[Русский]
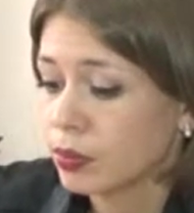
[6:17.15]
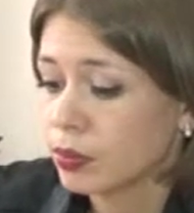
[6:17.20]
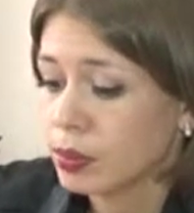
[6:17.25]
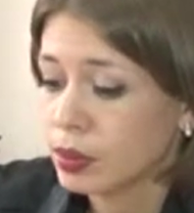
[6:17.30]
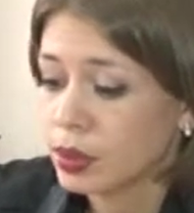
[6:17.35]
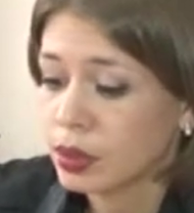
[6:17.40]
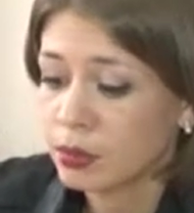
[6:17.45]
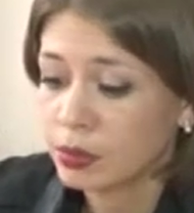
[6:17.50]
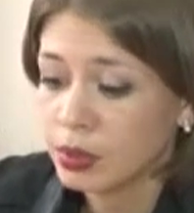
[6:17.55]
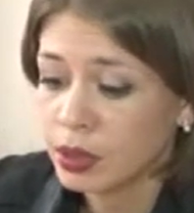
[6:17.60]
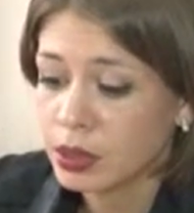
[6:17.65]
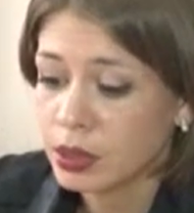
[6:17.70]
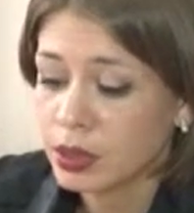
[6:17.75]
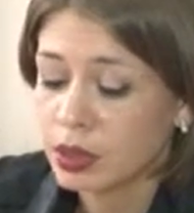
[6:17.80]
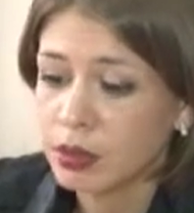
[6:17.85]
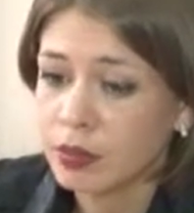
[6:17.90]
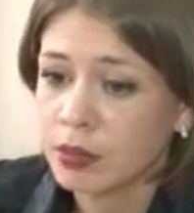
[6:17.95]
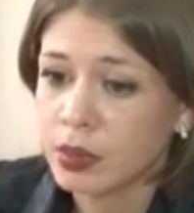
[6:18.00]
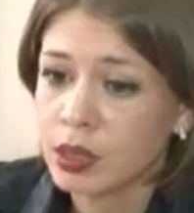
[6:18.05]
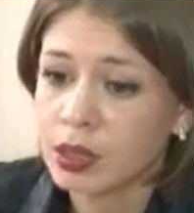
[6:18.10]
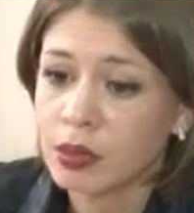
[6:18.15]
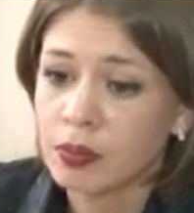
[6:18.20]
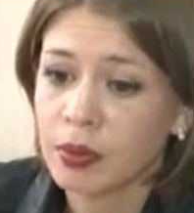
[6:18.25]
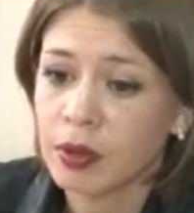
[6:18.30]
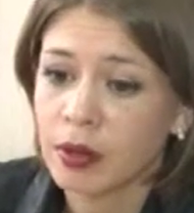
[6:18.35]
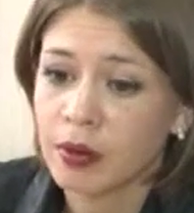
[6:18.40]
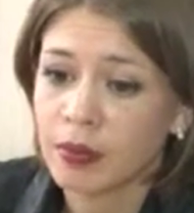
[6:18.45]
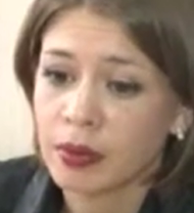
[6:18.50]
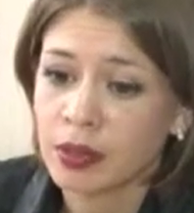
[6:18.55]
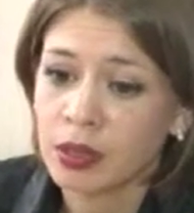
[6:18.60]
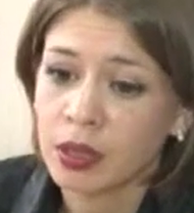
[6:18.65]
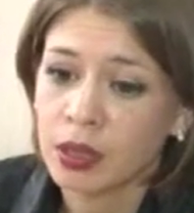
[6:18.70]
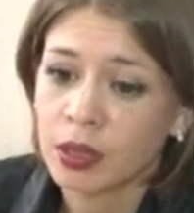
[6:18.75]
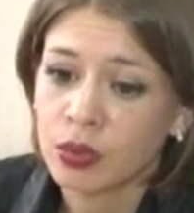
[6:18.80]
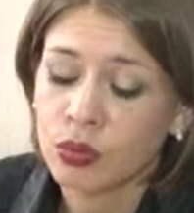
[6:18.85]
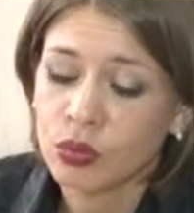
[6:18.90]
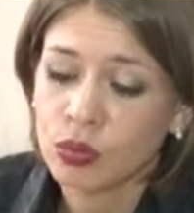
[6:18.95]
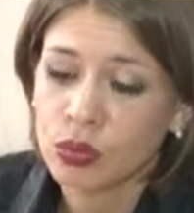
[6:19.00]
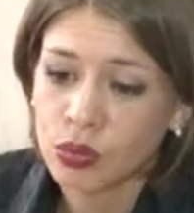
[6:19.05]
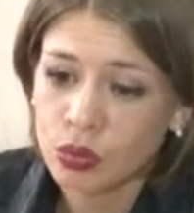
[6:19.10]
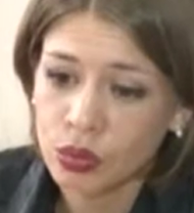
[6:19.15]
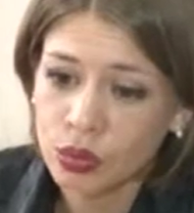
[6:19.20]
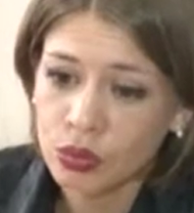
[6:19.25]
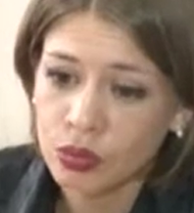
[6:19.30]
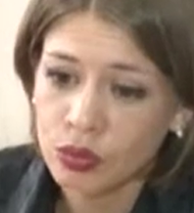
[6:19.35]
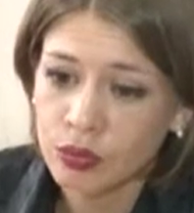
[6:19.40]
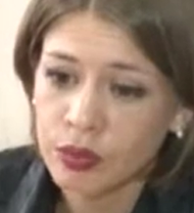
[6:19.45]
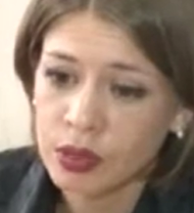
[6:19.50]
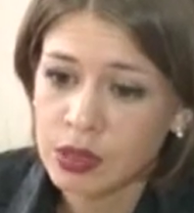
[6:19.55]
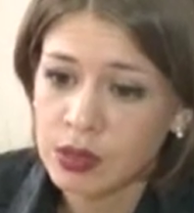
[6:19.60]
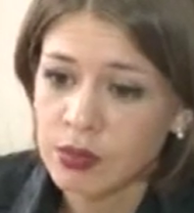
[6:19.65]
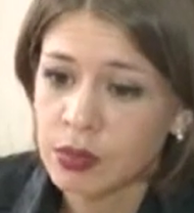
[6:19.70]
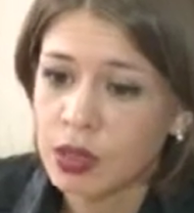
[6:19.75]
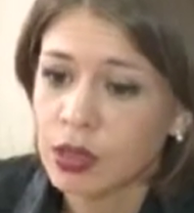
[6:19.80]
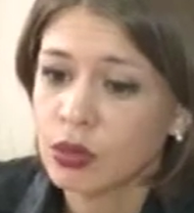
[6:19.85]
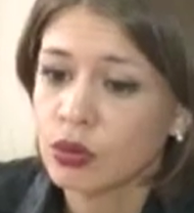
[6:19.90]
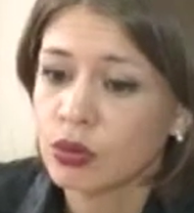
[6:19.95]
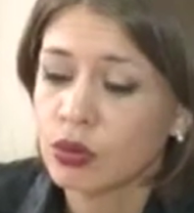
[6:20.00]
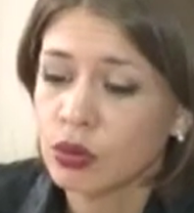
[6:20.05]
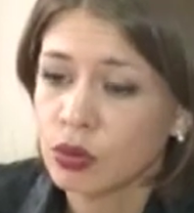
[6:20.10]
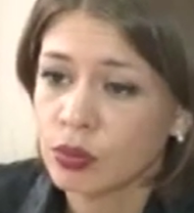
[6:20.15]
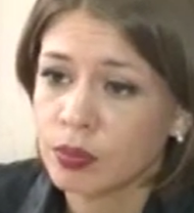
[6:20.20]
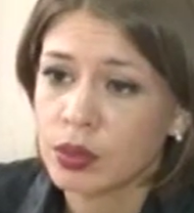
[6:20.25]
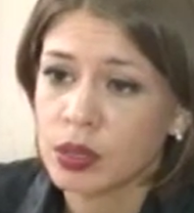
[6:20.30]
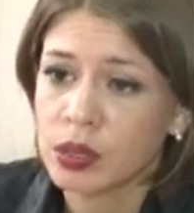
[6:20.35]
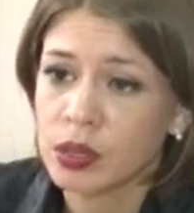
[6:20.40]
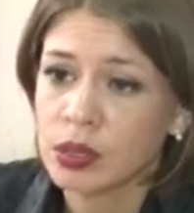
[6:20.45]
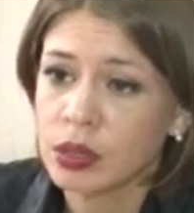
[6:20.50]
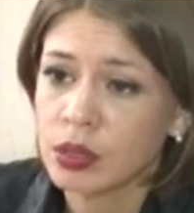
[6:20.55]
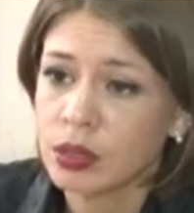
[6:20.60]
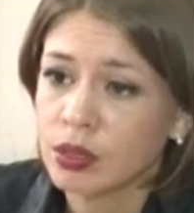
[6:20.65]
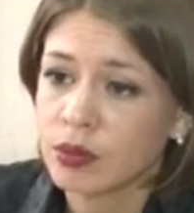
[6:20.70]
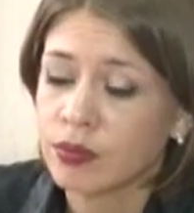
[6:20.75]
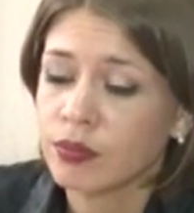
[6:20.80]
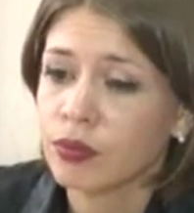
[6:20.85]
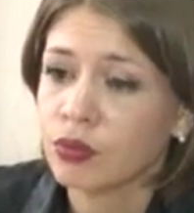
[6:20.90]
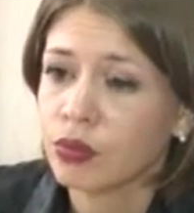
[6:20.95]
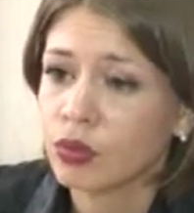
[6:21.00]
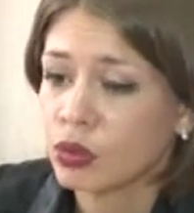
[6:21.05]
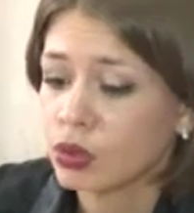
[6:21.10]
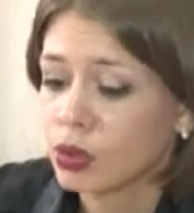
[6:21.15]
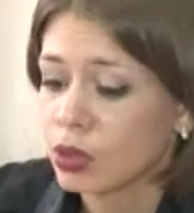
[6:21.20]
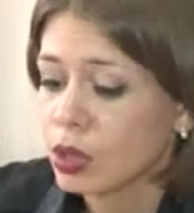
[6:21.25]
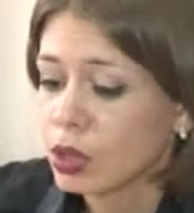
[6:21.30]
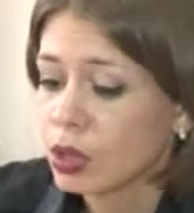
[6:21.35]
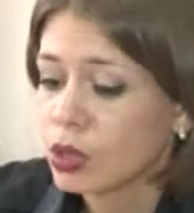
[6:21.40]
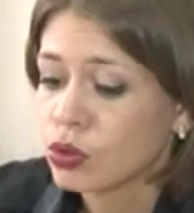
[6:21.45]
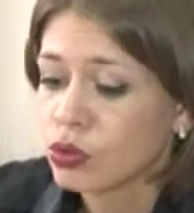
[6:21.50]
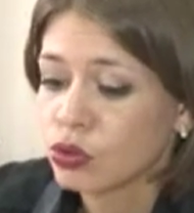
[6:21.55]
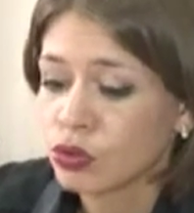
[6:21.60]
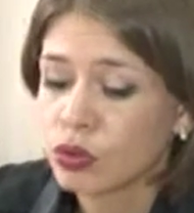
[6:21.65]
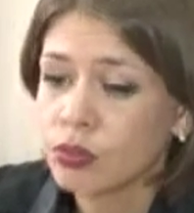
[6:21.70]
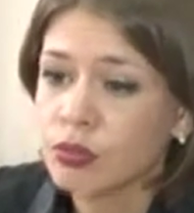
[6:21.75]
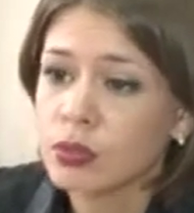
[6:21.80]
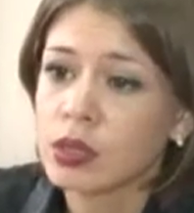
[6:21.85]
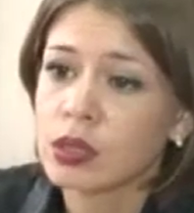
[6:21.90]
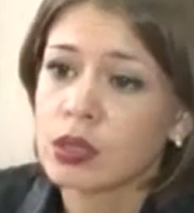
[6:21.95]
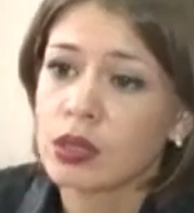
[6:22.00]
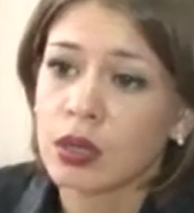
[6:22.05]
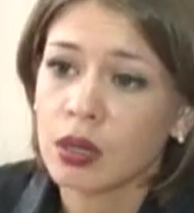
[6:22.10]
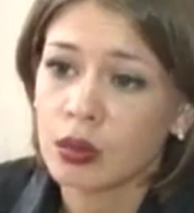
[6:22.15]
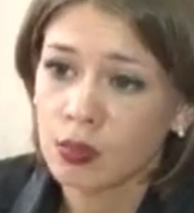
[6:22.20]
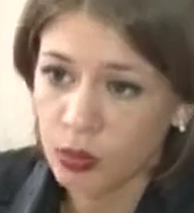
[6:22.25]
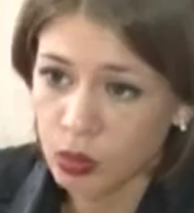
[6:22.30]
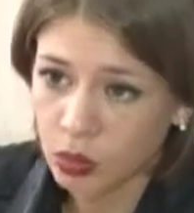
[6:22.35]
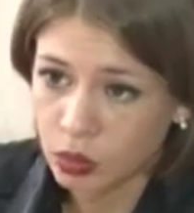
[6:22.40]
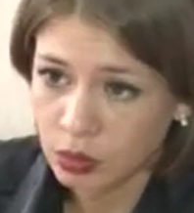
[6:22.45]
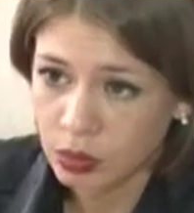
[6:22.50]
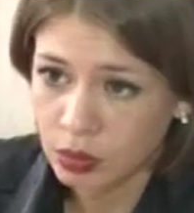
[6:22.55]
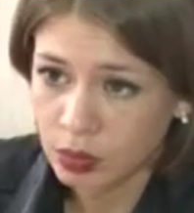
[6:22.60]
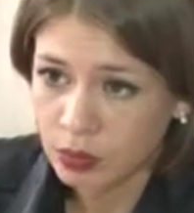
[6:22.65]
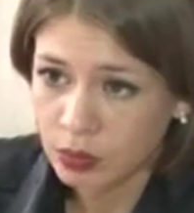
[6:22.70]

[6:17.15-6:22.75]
потребитель имеет право на неустойку в размере 3% от стоимости работ.